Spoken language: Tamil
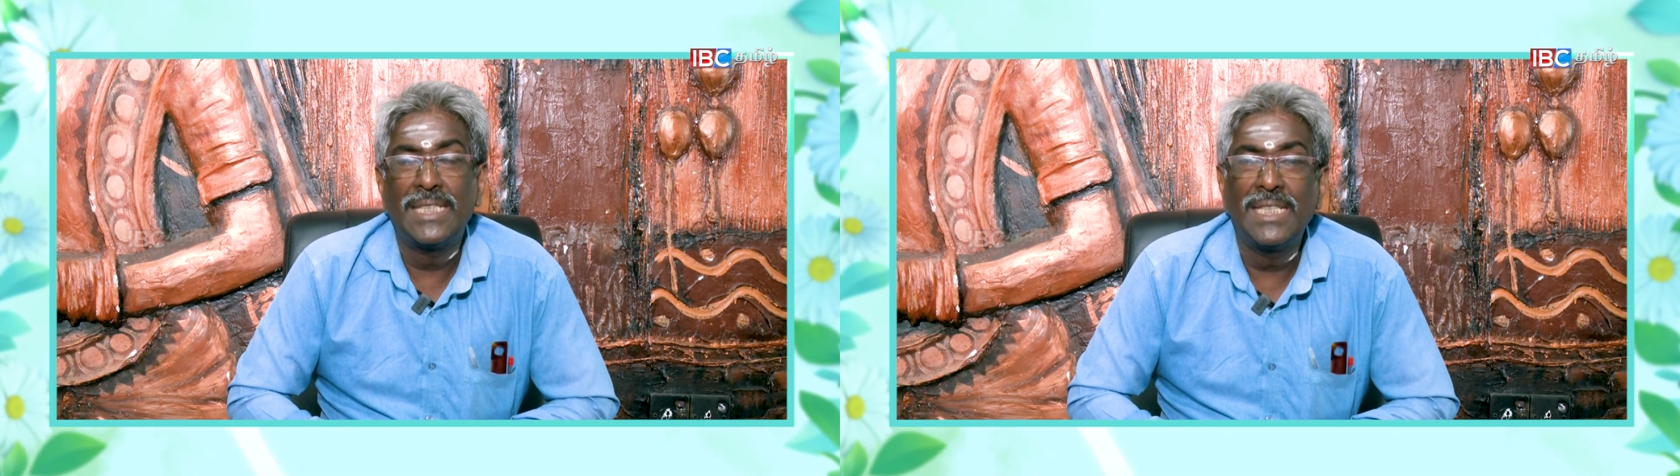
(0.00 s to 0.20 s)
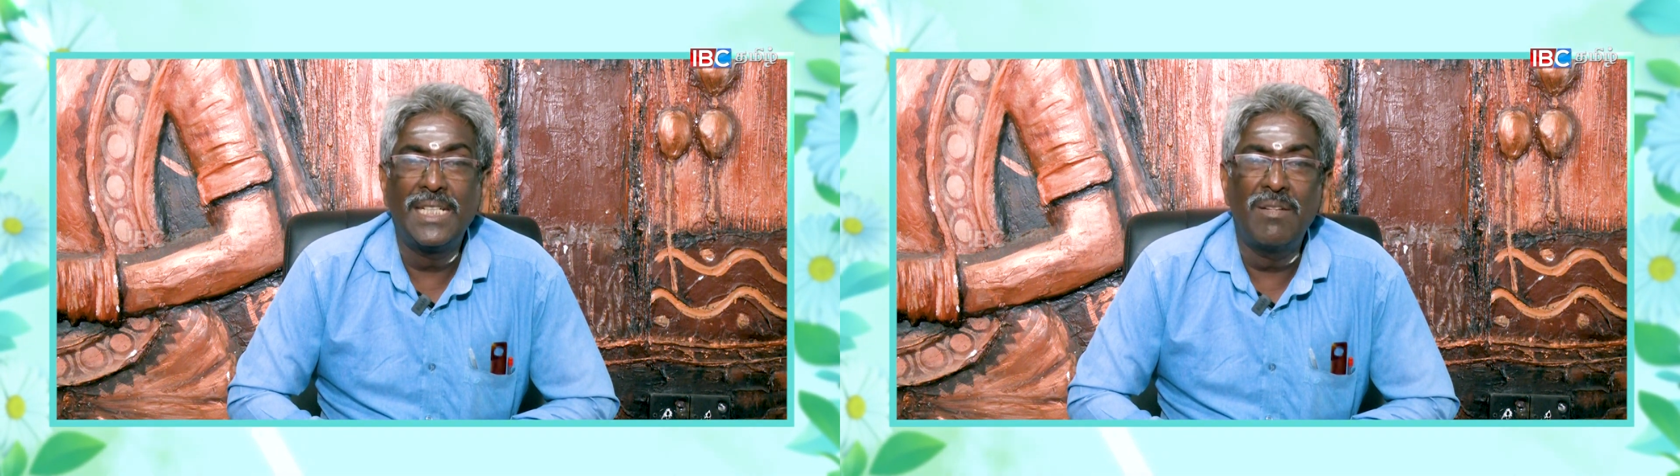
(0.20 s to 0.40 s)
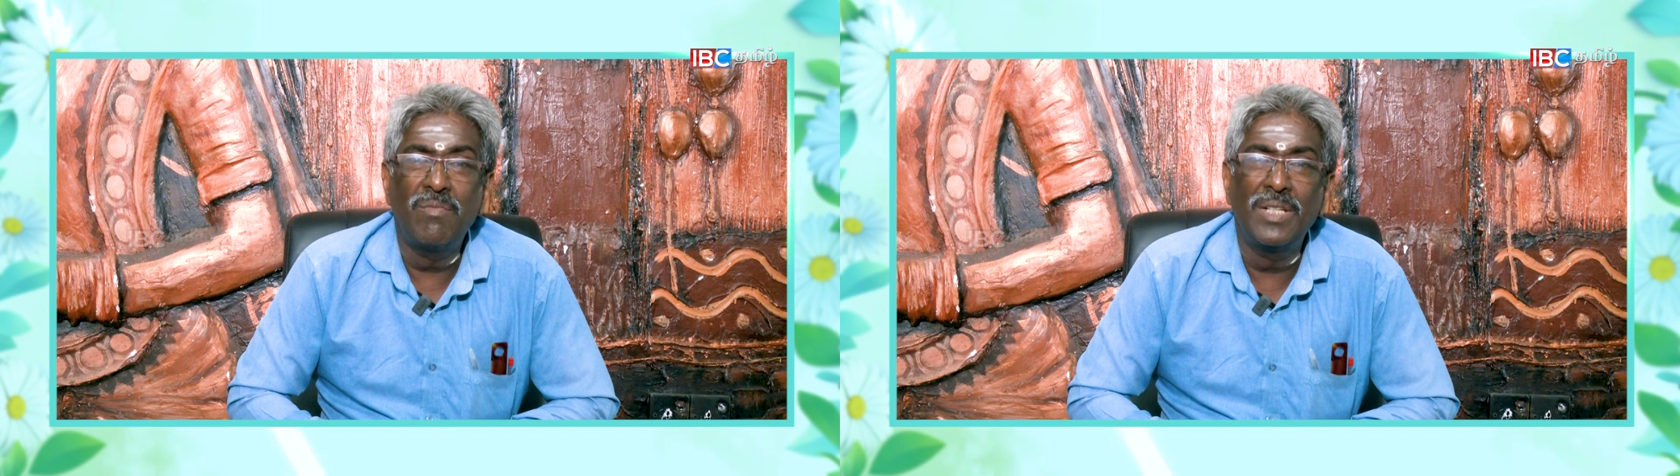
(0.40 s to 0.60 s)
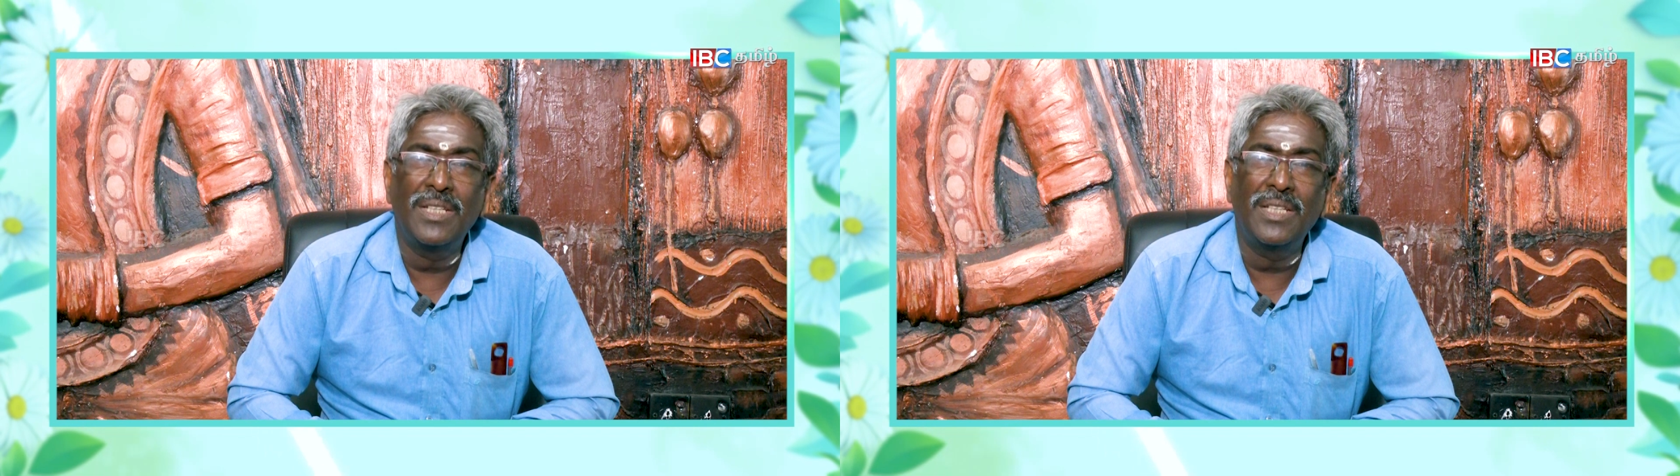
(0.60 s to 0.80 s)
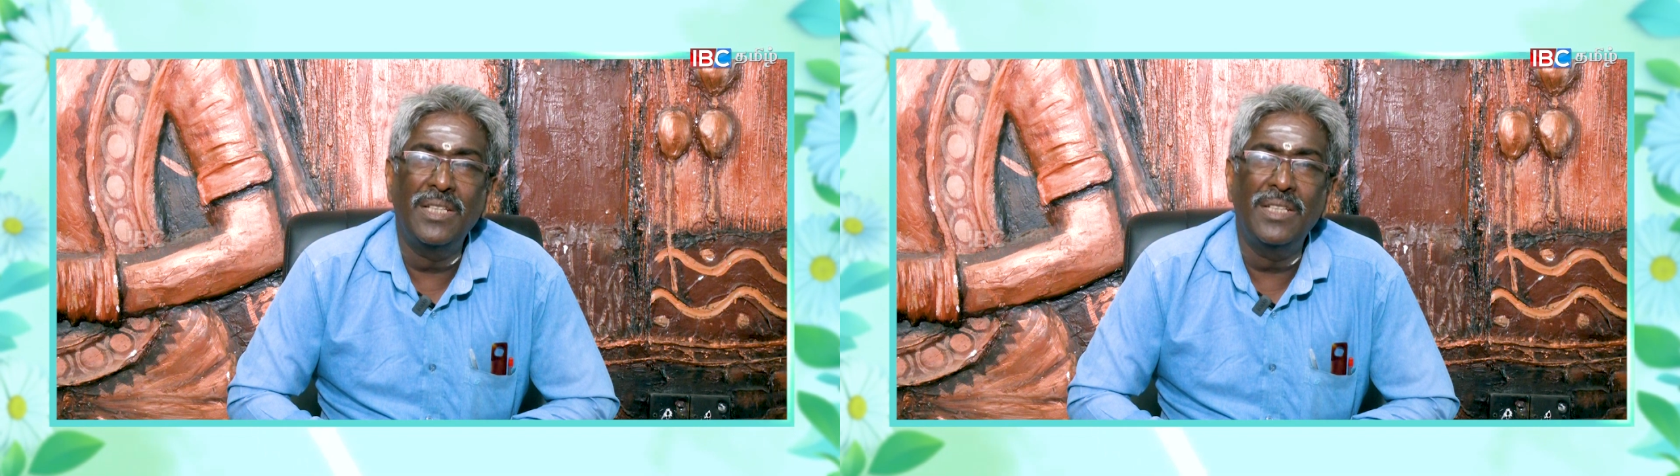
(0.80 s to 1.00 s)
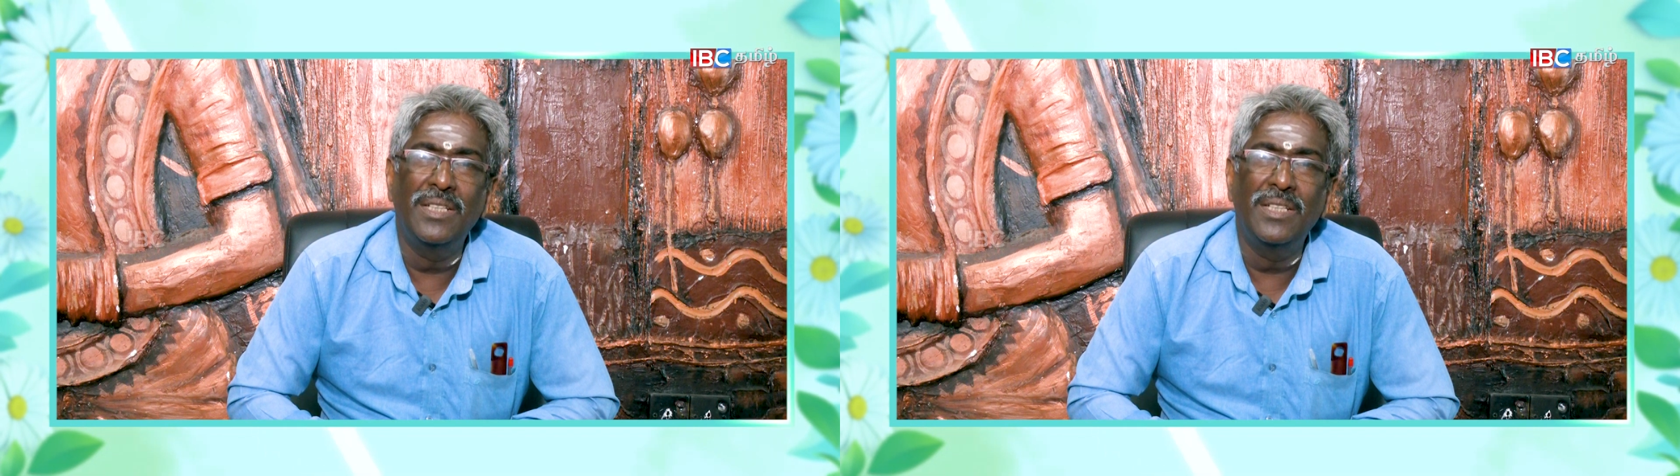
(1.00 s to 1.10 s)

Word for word: சிங்கம் வந்து